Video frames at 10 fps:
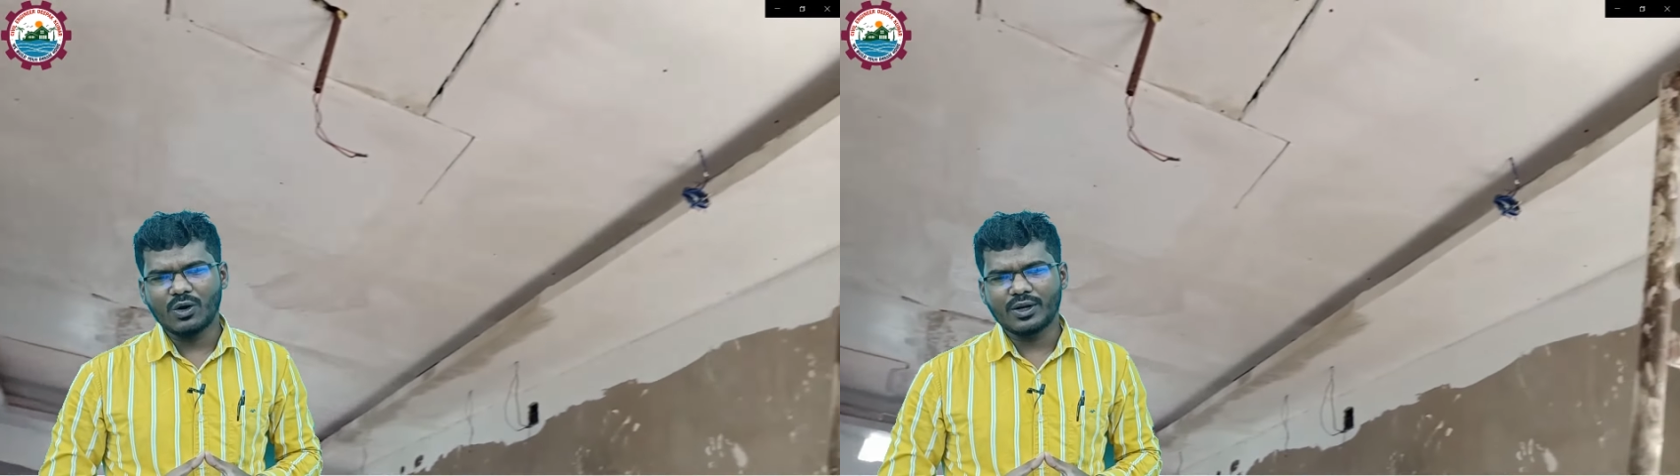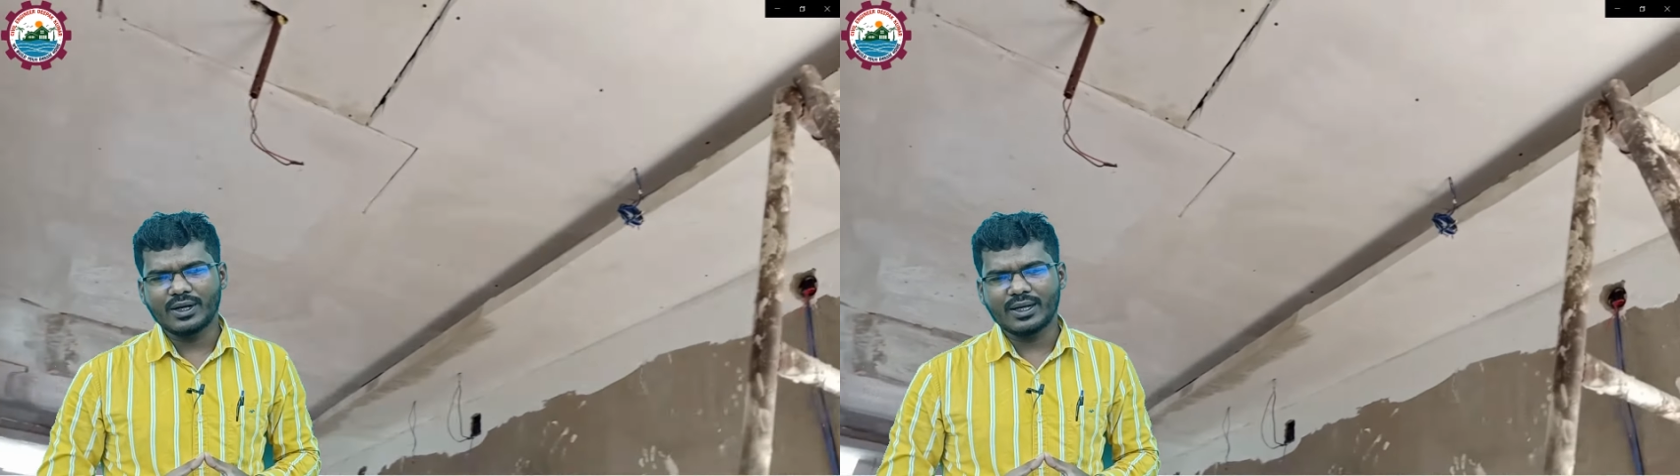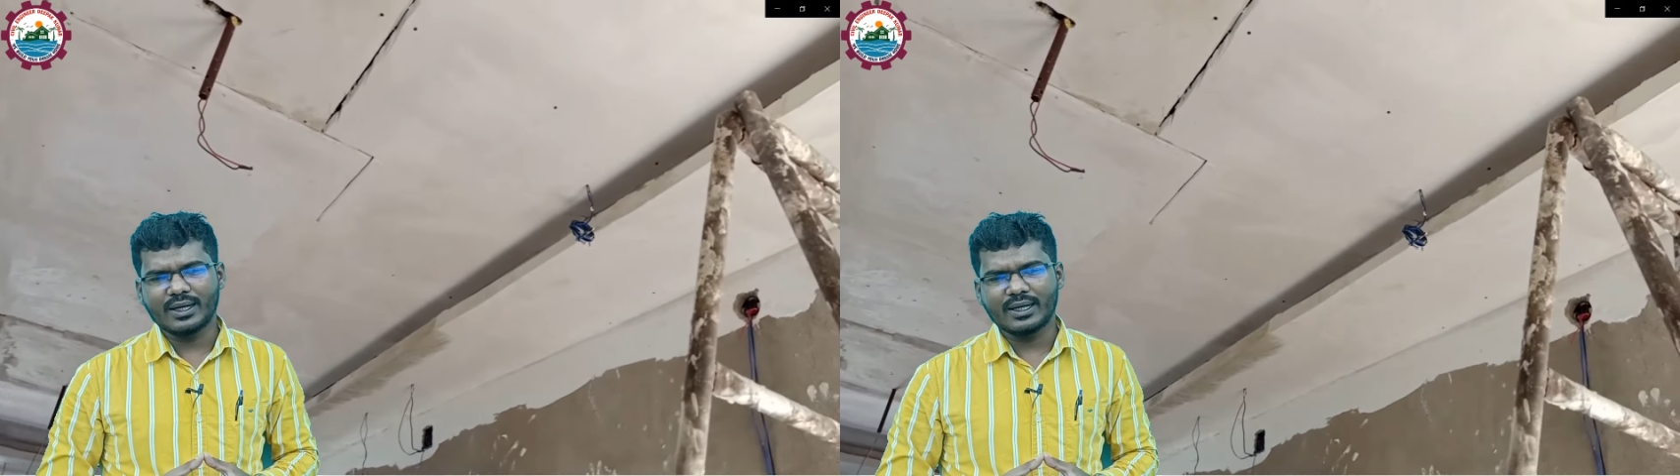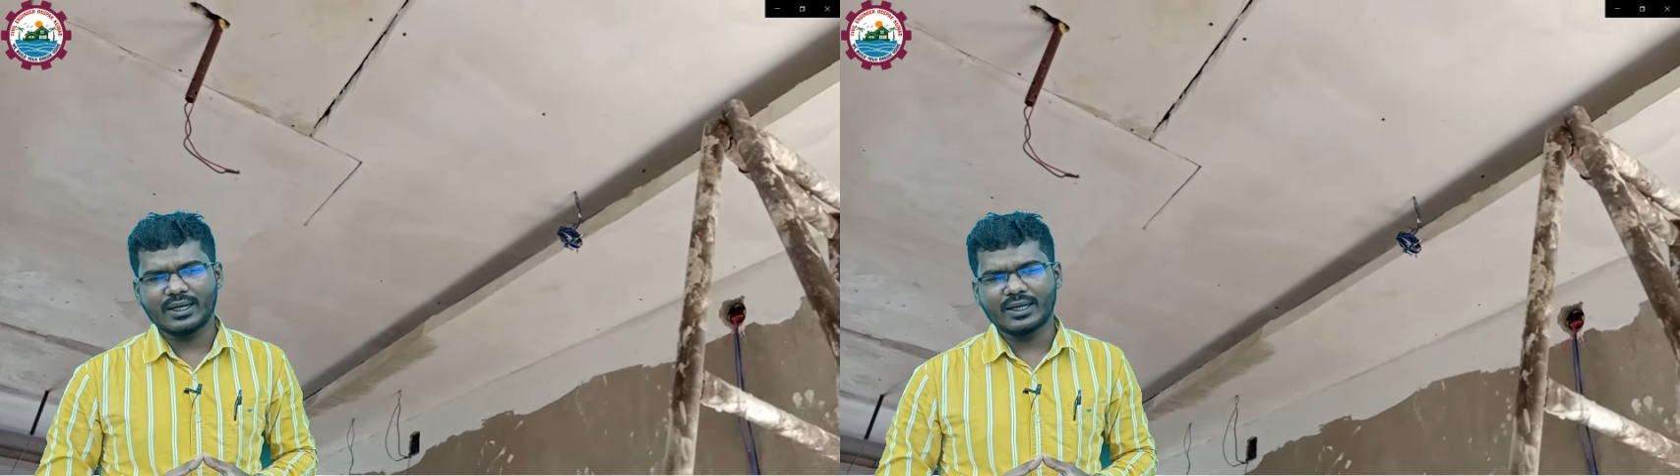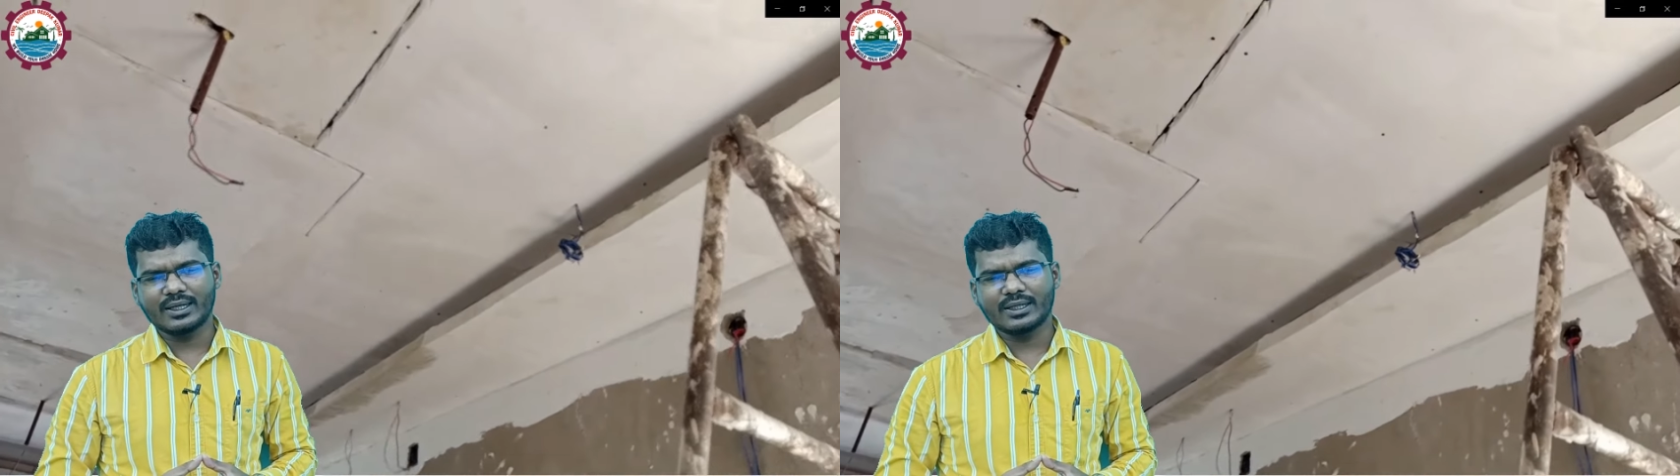और
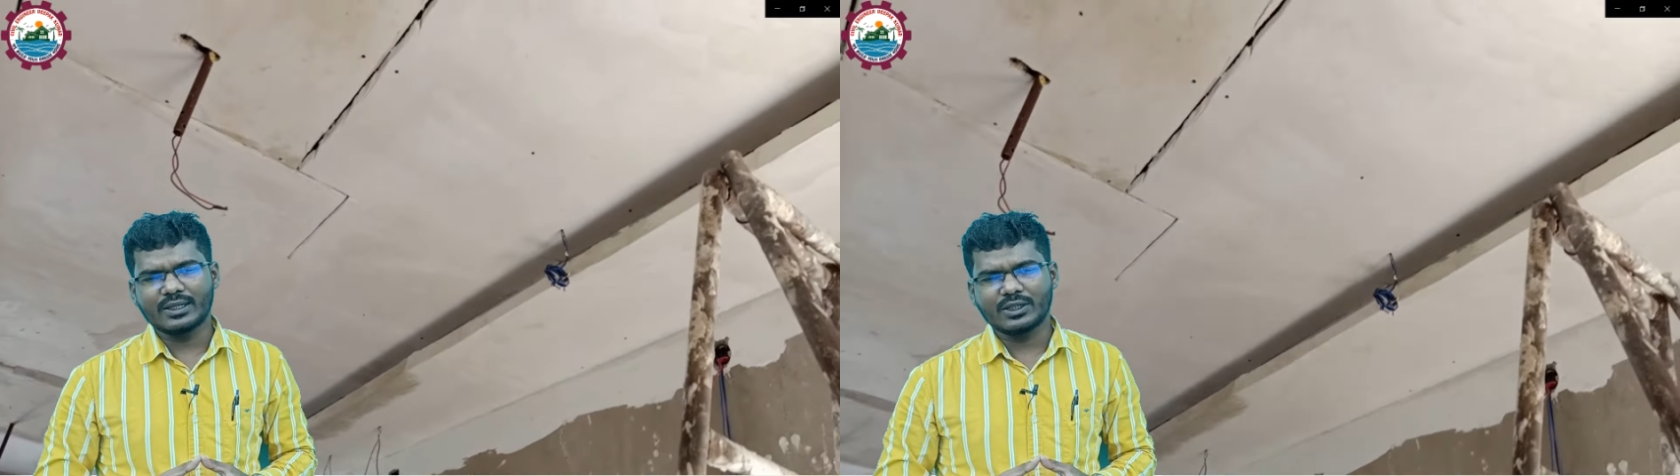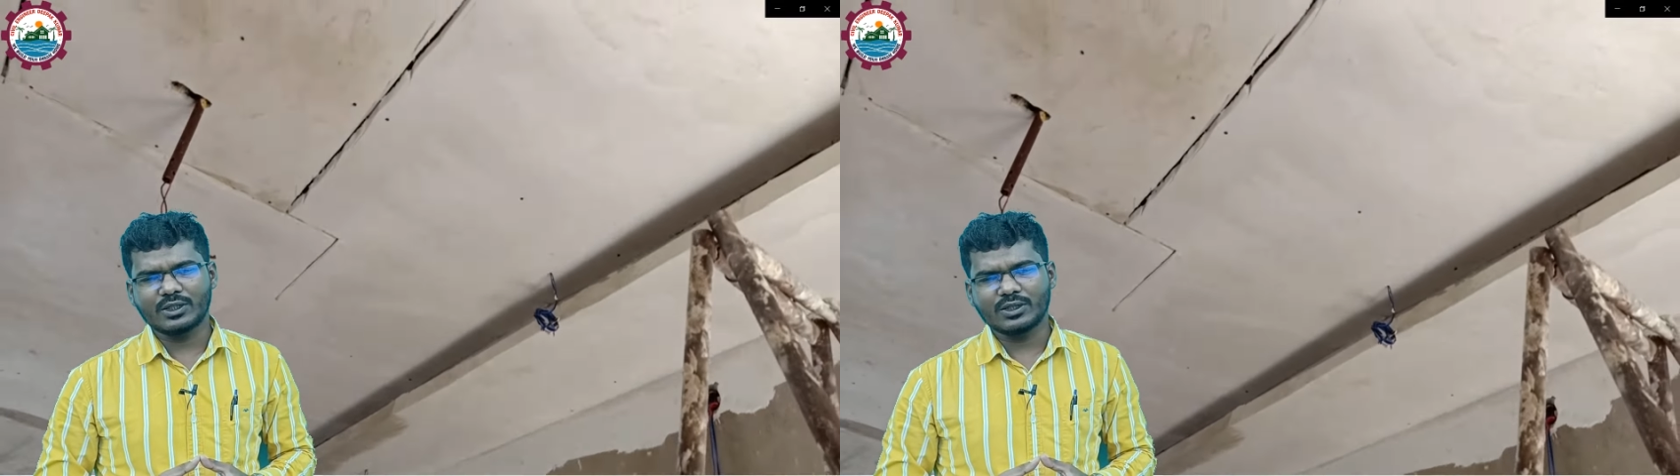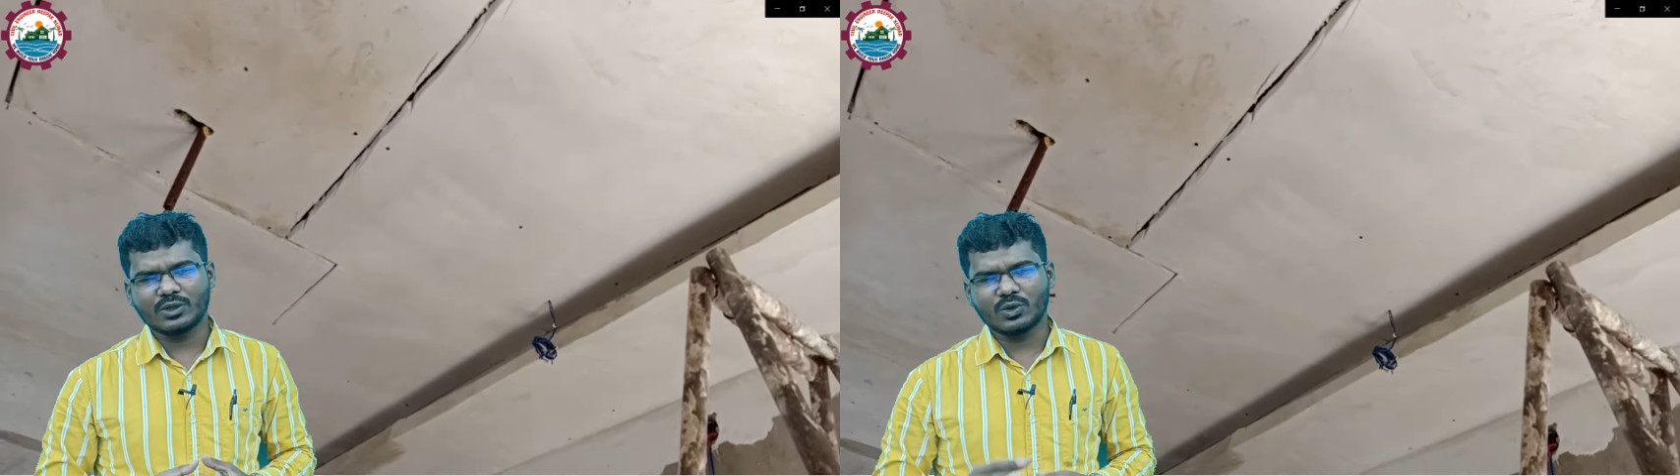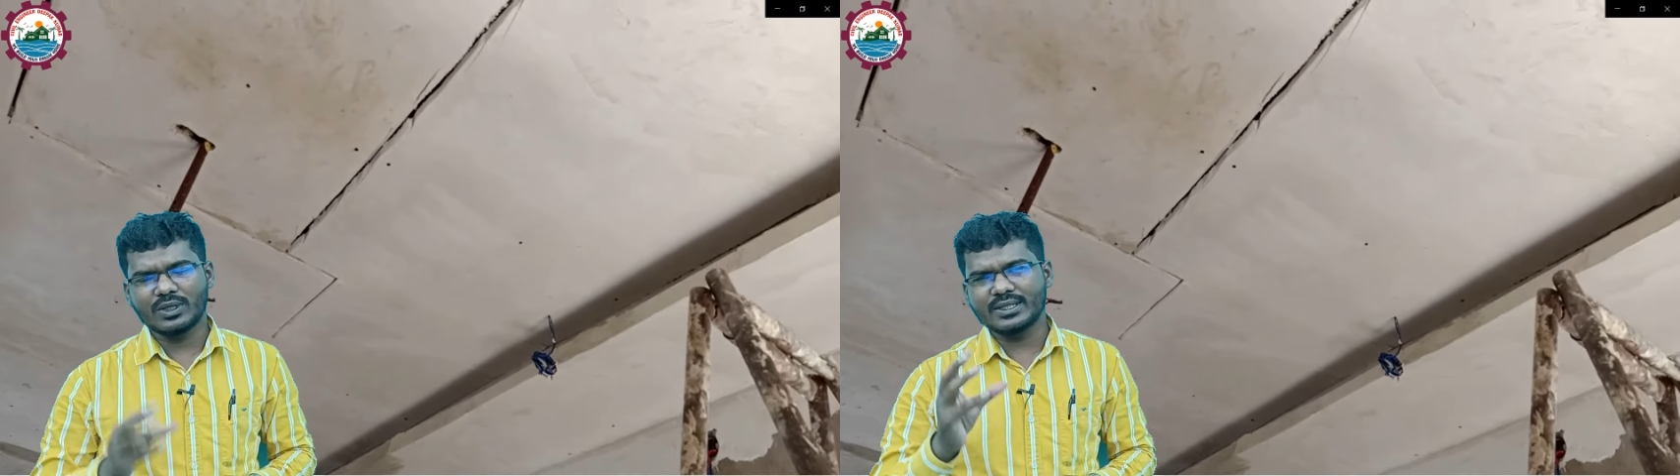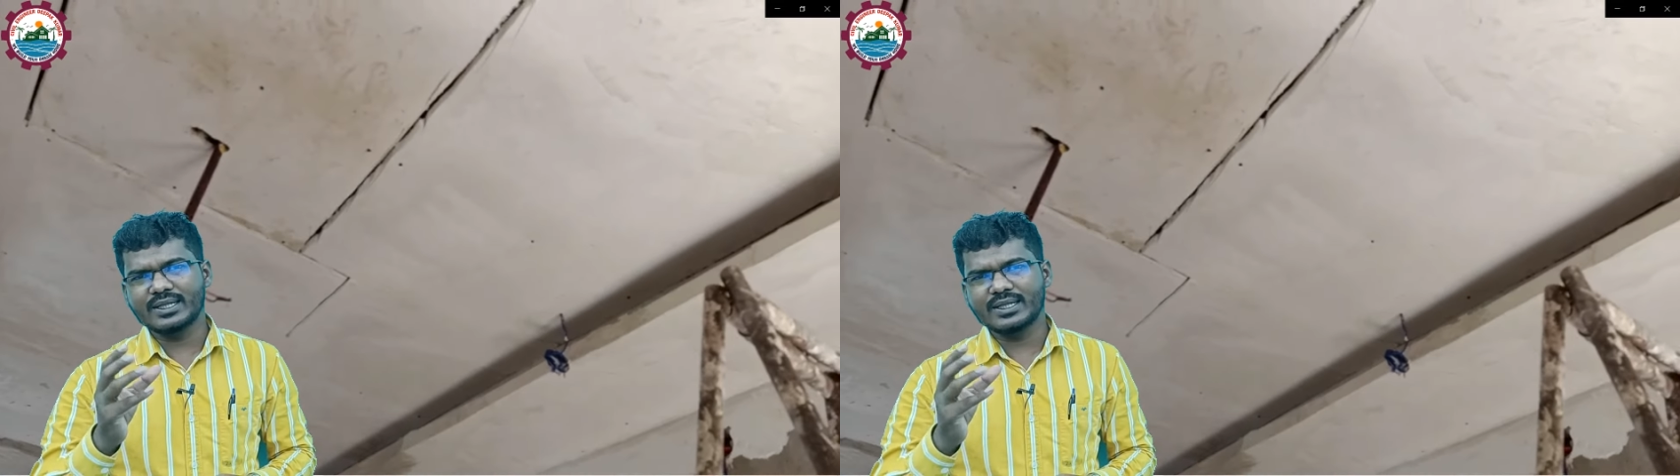तो